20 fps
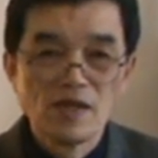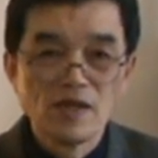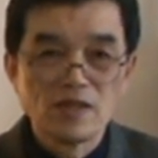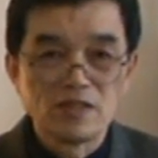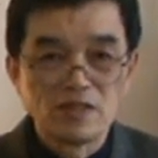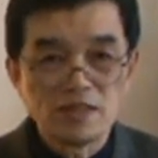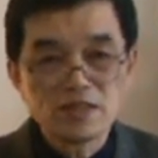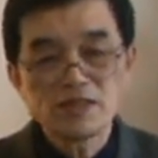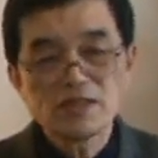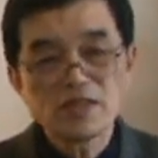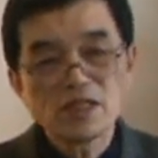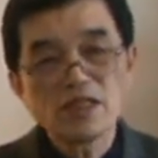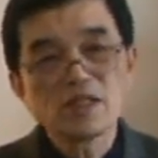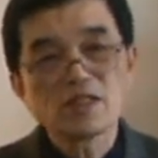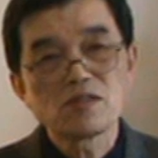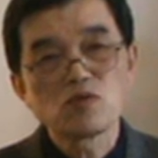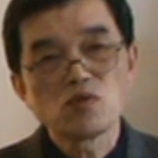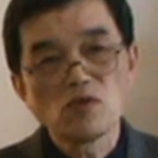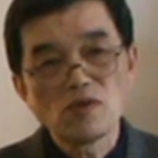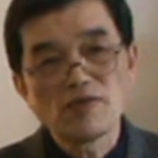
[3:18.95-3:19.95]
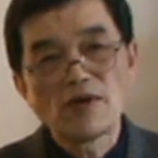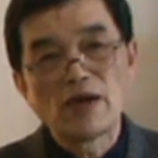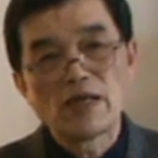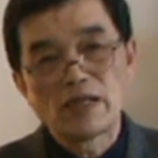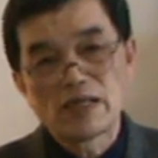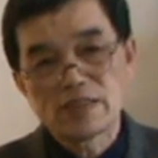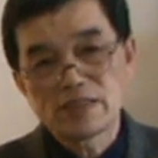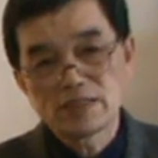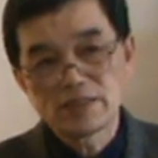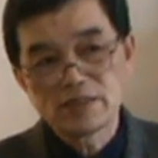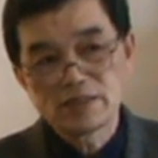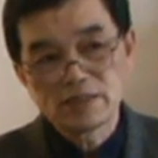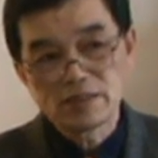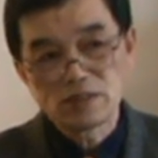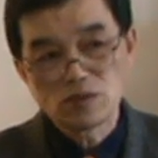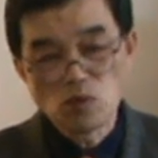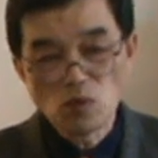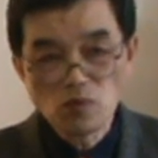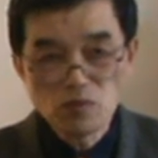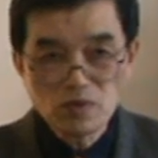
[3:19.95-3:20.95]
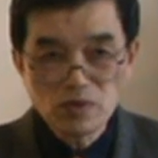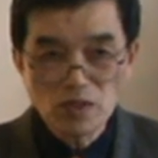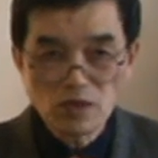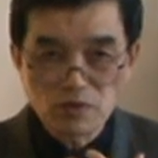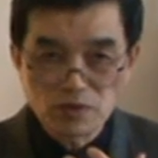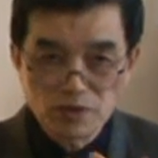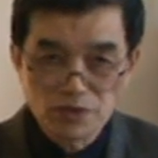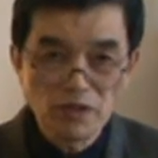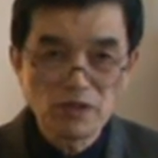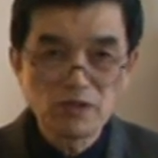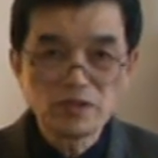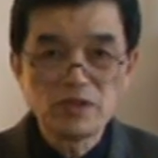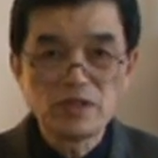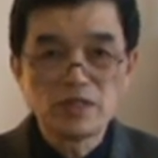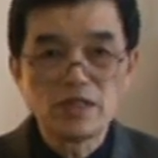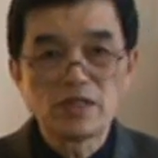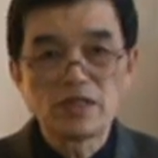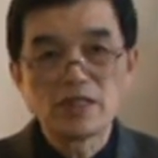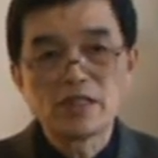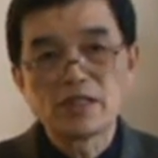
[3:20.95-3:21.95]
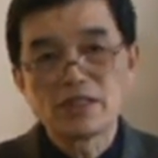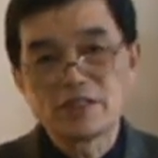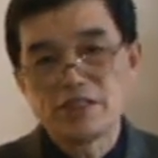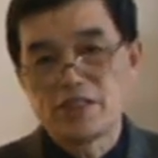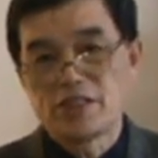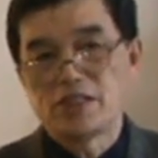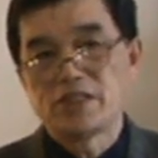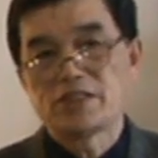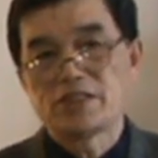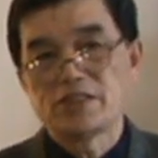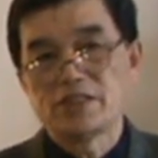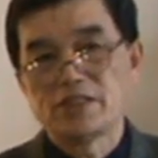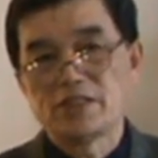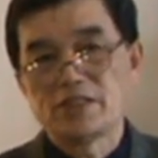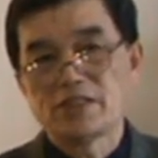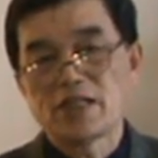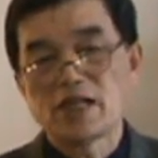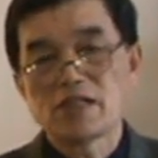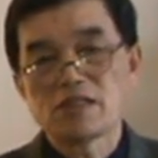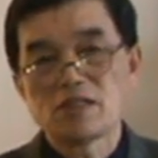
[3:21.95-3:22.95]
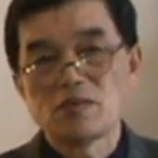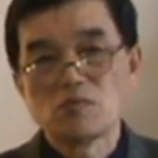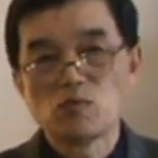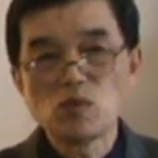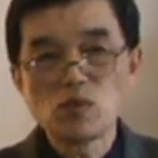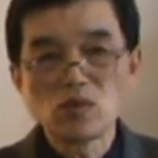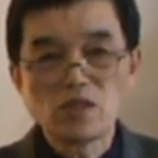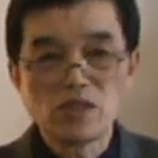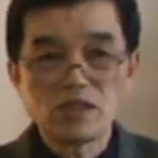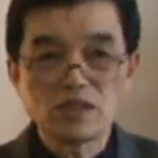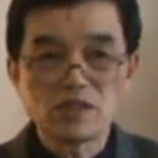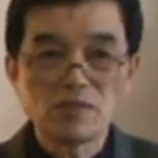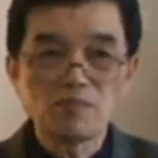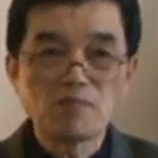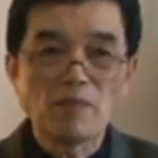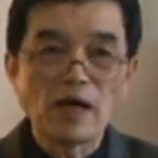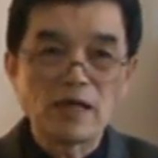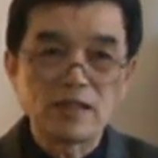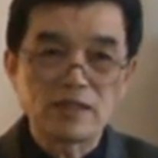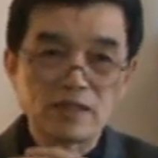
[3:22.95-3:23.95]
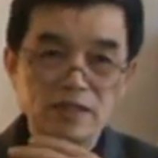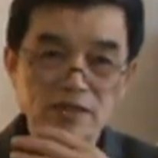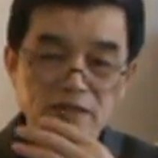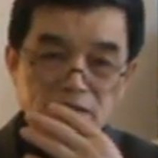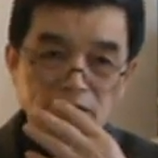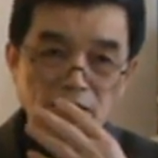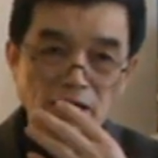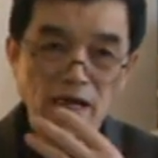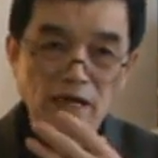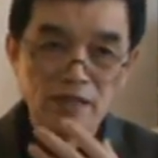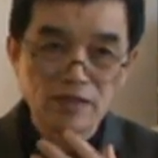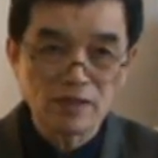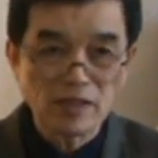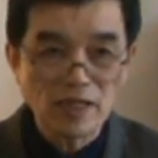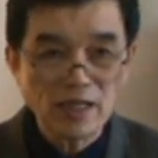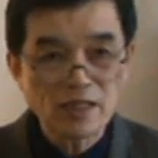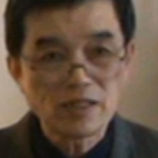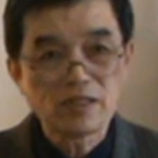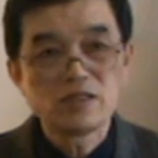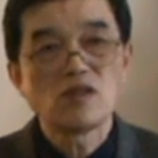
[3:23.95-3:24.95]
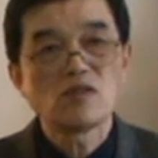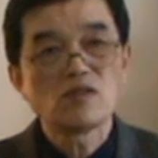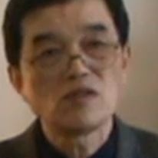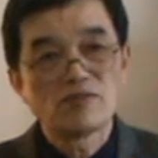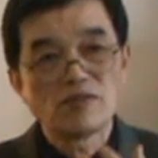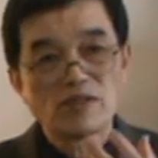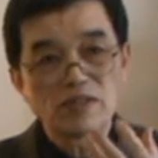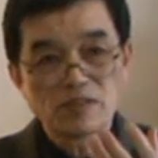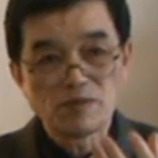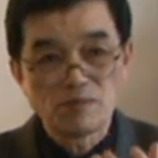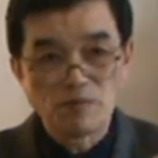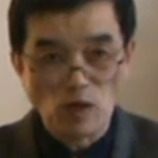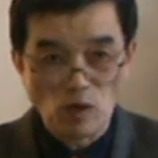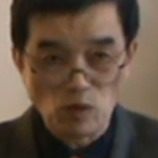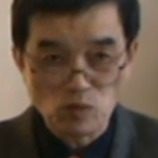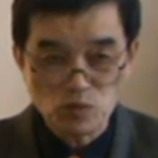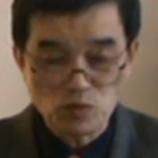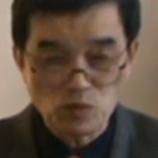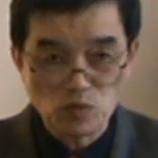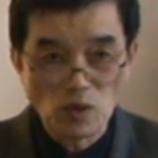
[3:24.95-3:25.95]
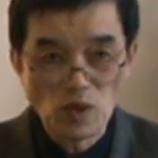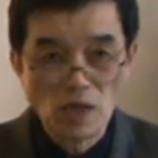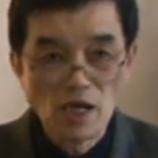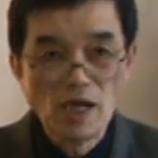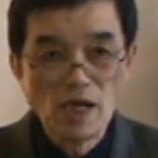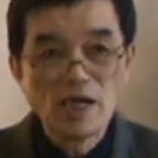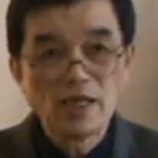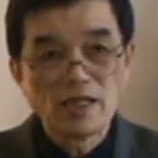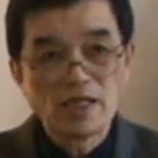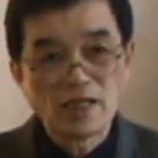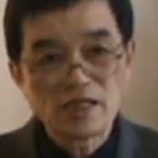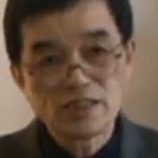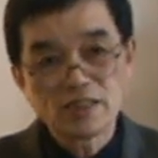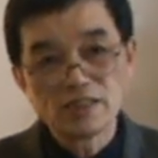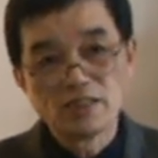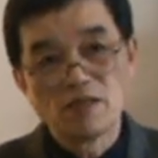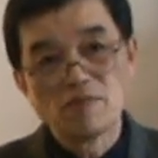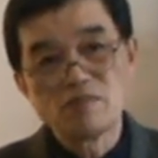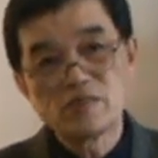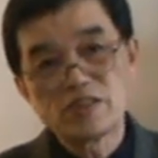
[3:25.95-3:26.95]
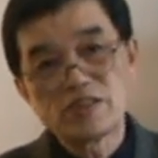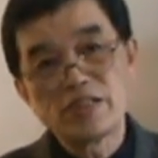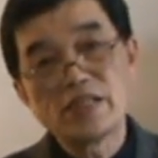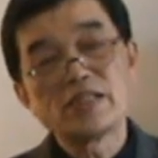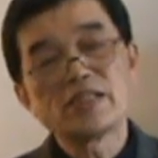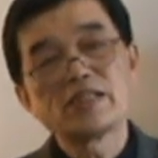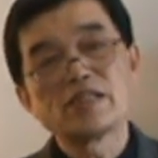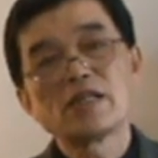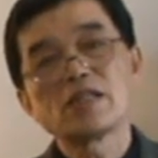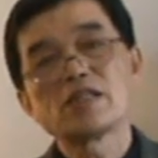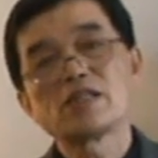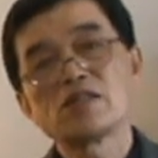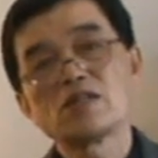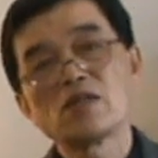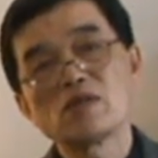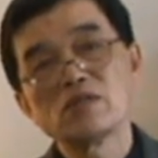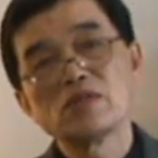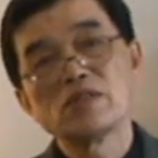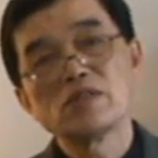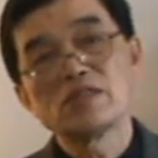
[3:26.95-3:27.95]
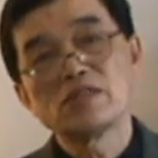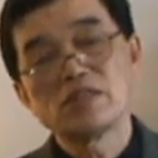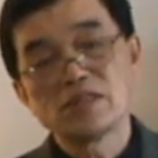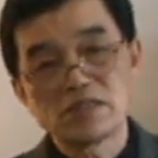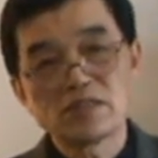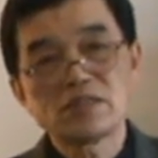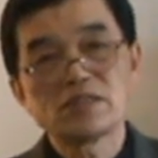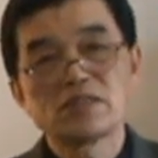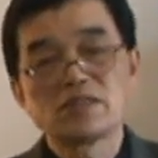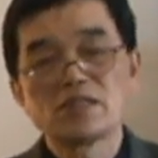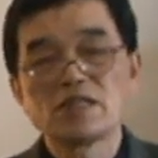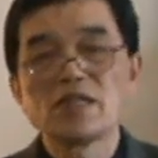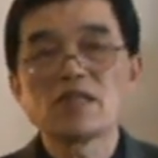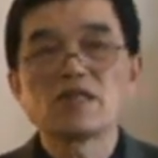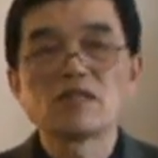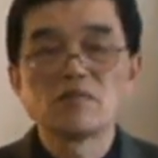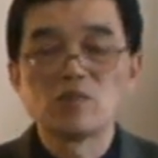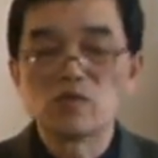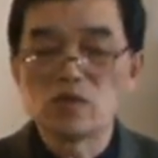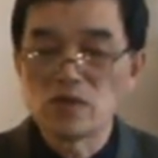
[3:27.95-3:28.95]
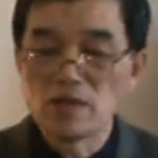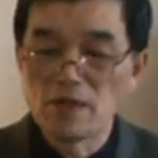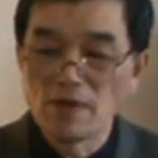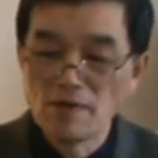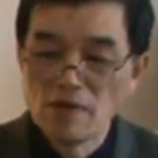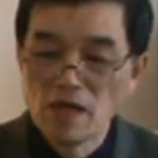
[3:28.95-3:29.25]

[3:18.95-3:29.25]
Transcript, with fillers: 其实这个说法呢，是宗教教义的一个解释，它是目的是把这个世界按照它的教义方式描述。来使人们接行他的教育，其实是这样的目的。